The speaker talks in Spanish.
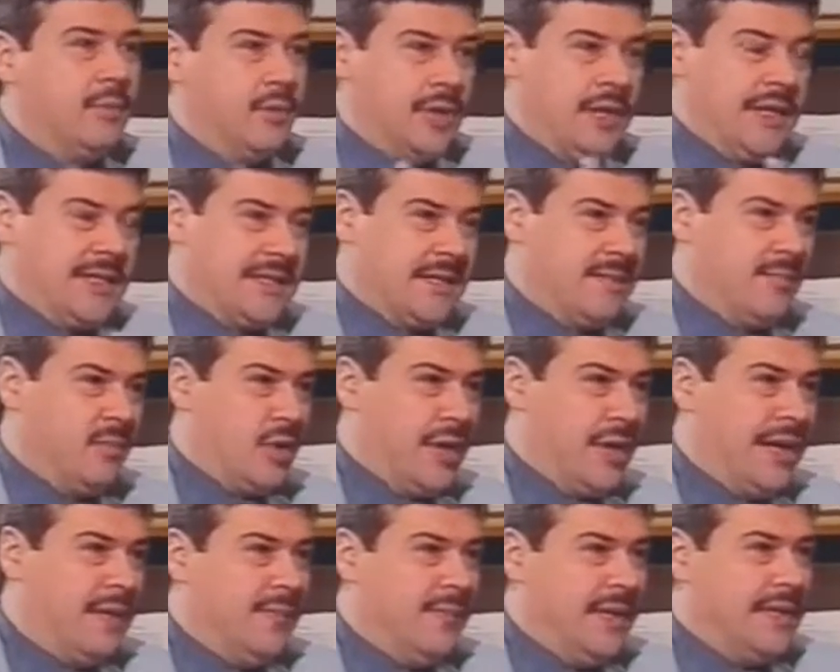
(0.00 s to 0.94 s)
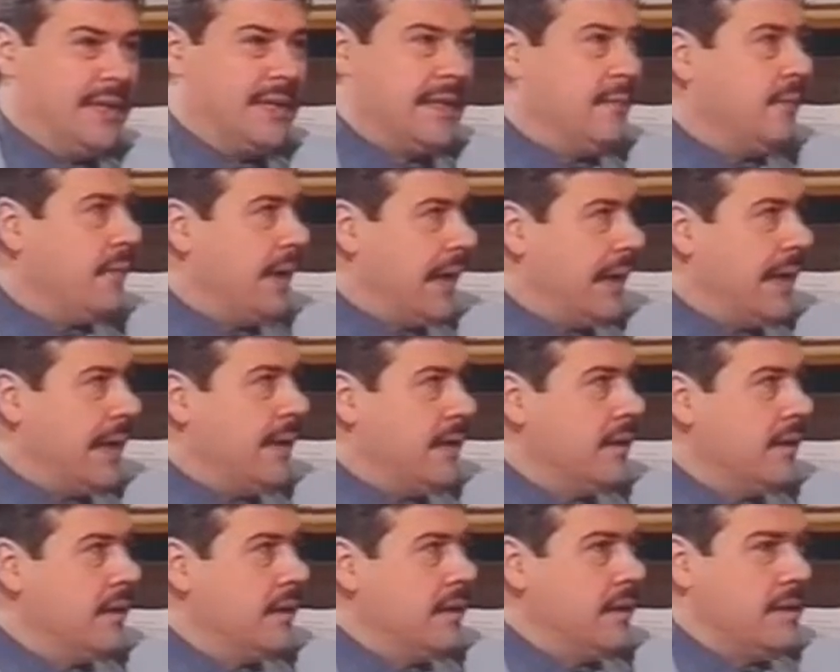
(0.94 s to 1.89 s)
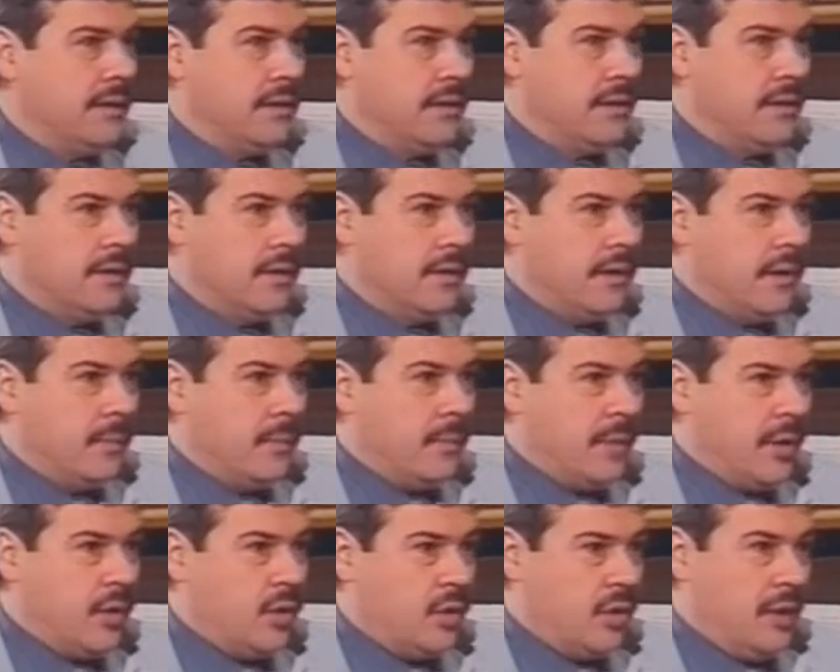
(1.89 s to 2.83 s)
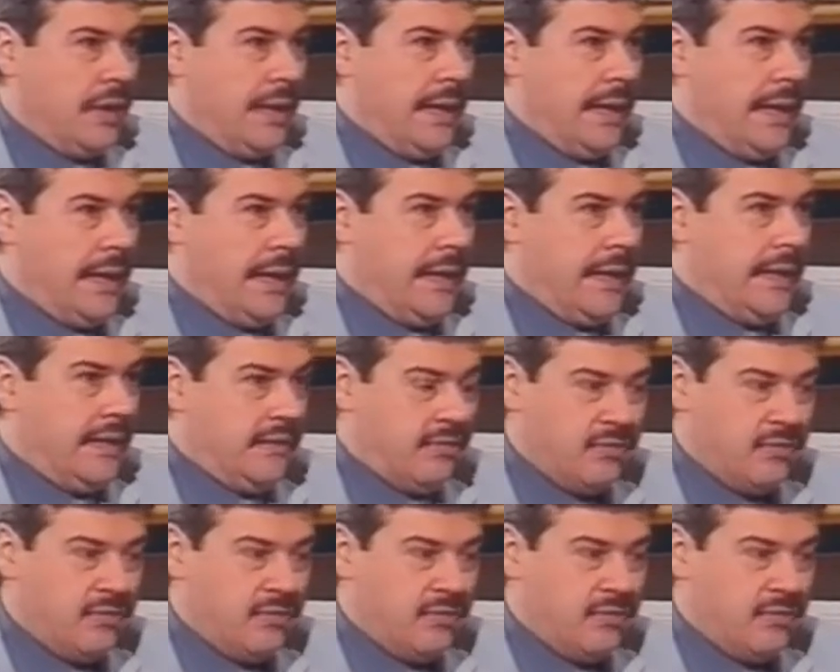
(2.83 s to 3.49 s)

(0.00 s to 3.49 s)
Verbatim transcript: podría ser moralmente mala. ¿eh? pero la, en